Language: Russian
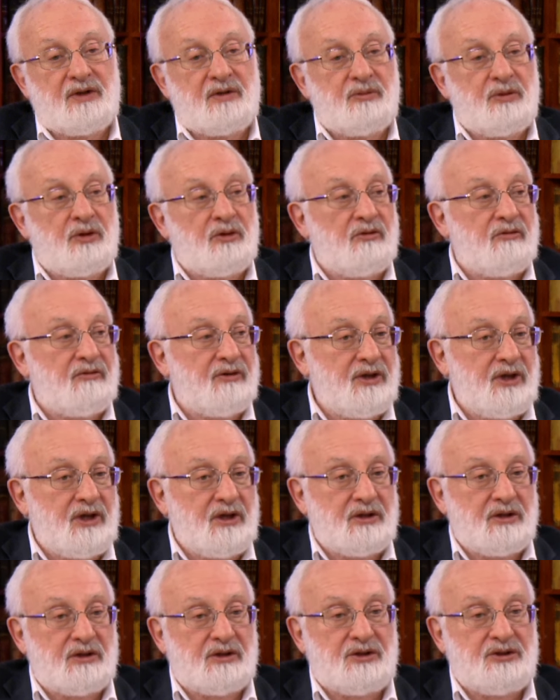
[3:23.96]
в этом нового
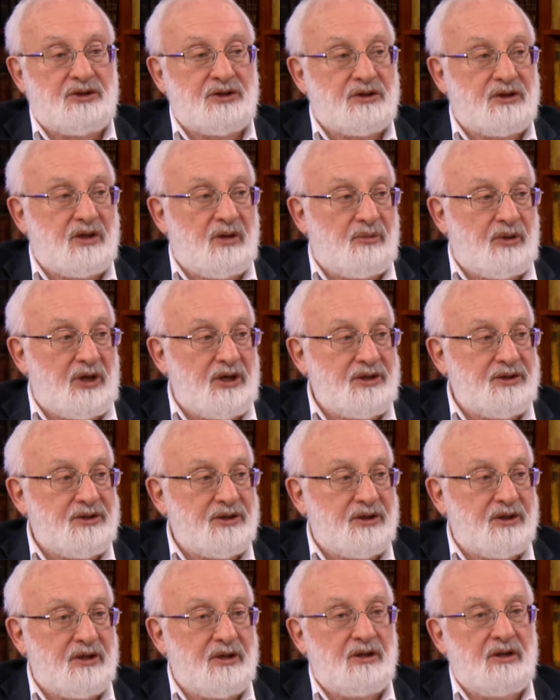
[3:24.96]
нет, это чистая
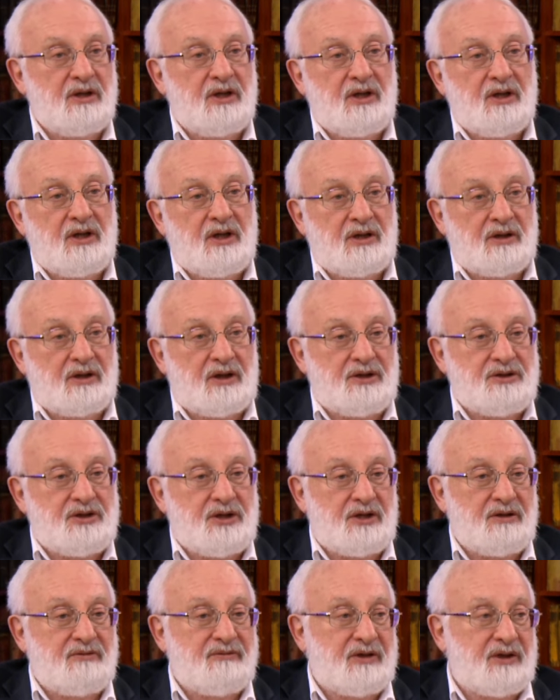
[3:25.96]
политика,
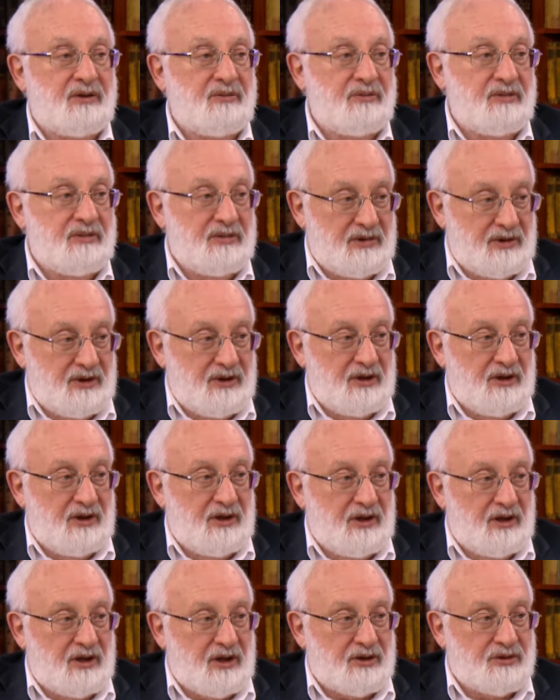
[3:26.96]
англичане в этом
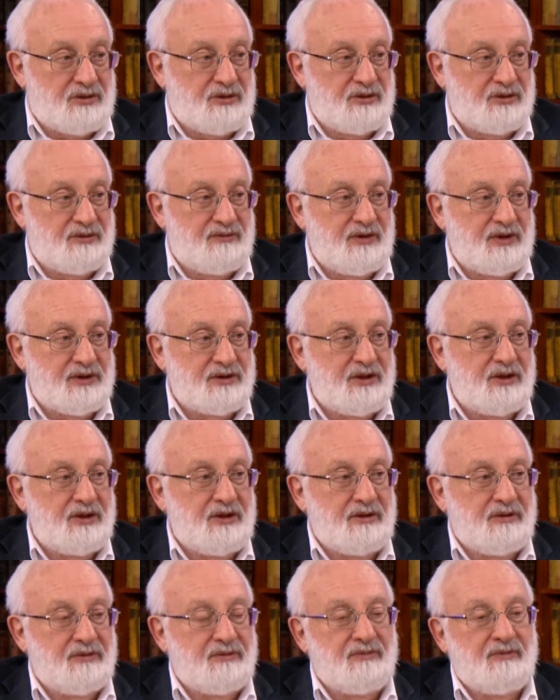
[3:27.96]
хорошо
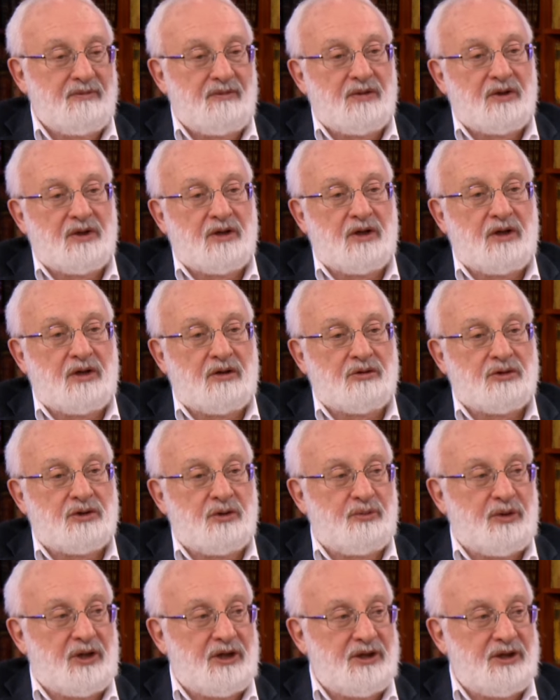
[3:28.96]
известны хорошей